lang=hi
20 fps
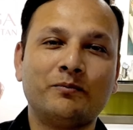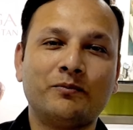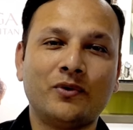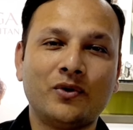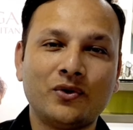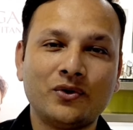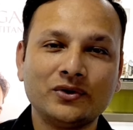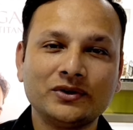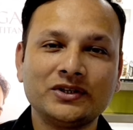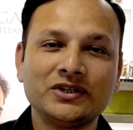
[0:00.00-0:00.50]

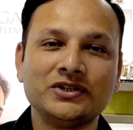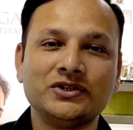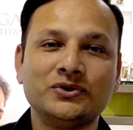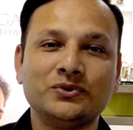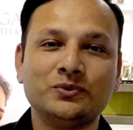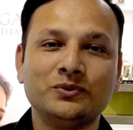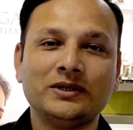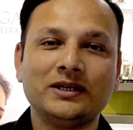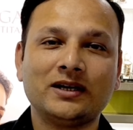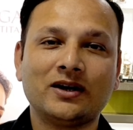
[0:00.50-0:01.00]
बहुत ही
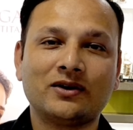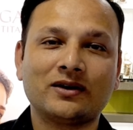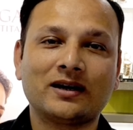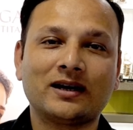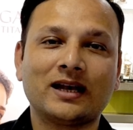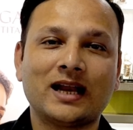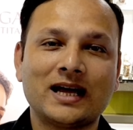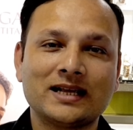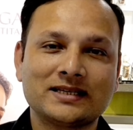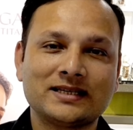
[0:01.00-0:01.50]
यूनिक और
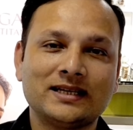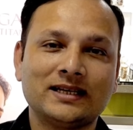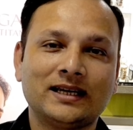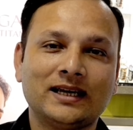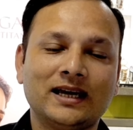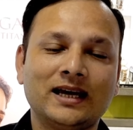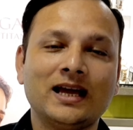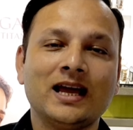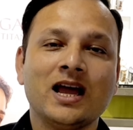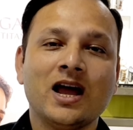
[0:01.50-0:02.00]
क्लासिक
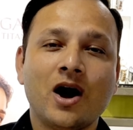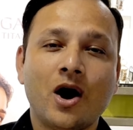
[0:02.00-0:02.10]
है